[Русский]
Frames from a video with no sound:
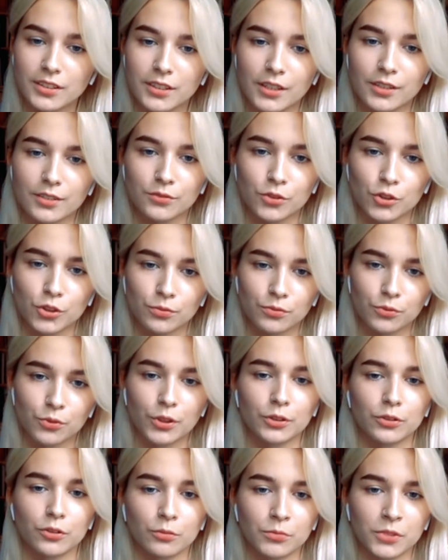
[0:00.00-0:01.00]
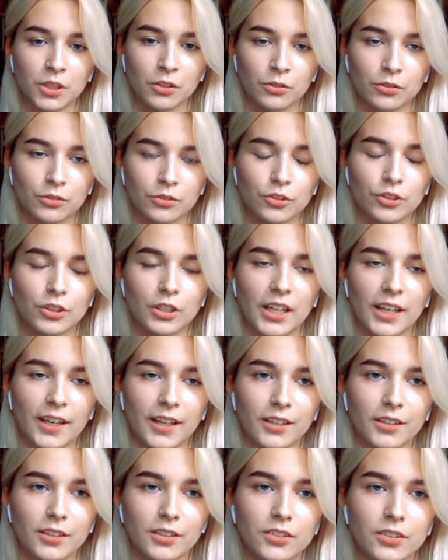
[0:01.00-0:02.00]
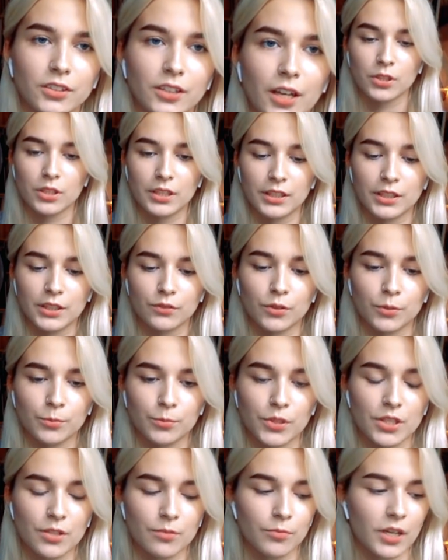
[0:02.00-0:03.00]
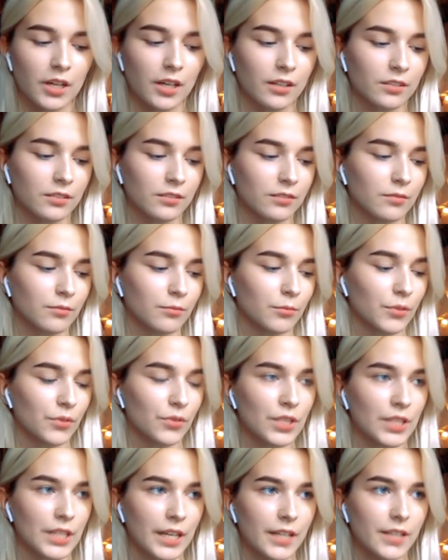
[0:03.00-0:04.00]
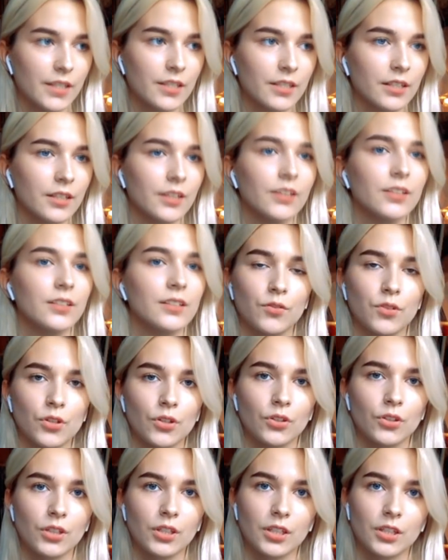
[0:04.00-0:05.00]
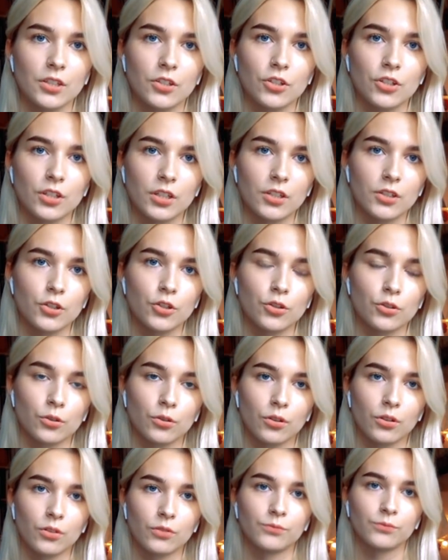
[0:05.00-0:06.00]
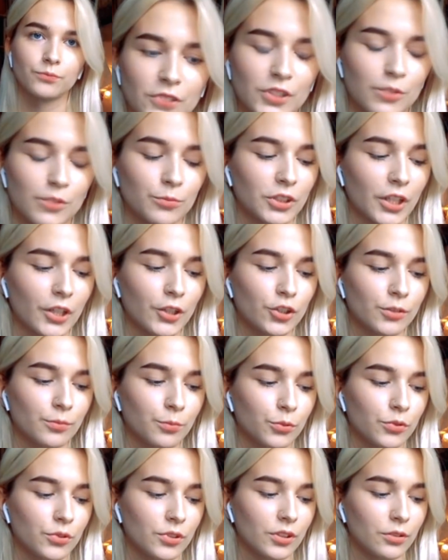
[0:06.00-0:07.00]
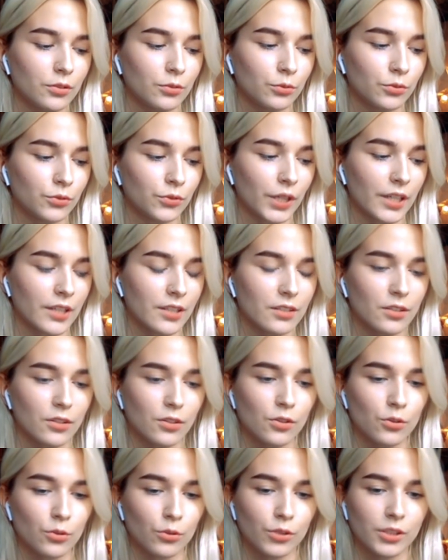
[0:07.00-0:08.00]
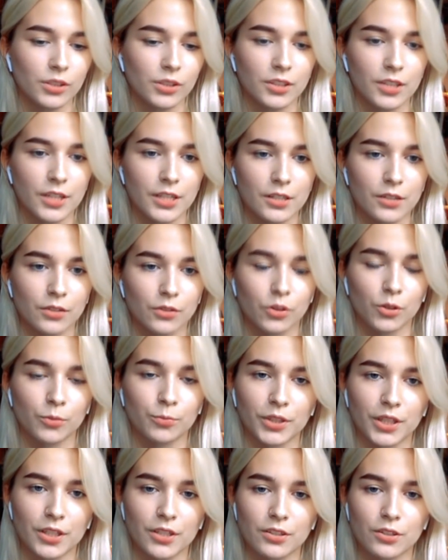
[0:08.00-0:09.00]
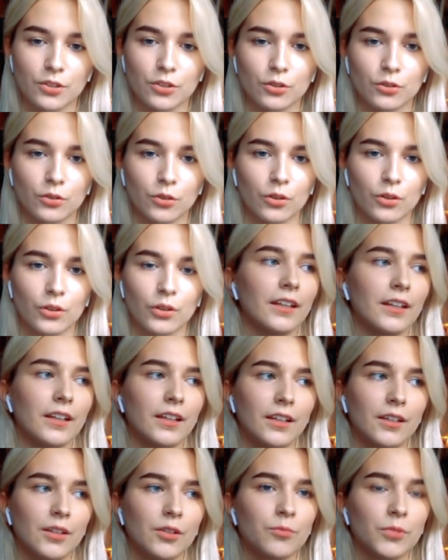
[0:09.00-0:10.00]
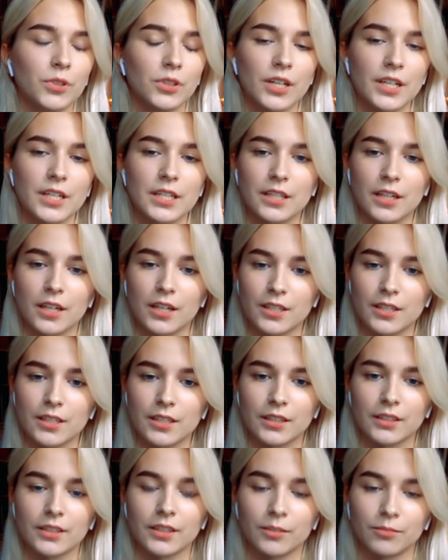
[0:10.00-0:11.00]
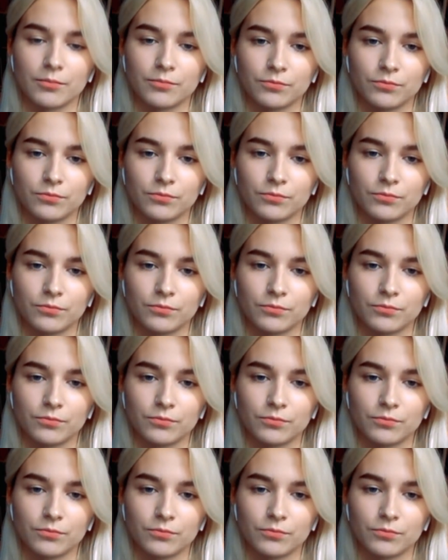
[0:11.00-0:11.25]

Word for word: сказать вживую о том, как он жалеет. После этого письма мы встретились и все-таки решили, что, видимо, наши пути идут в разные стороны, раз такое произошло. И мы расстались тогда.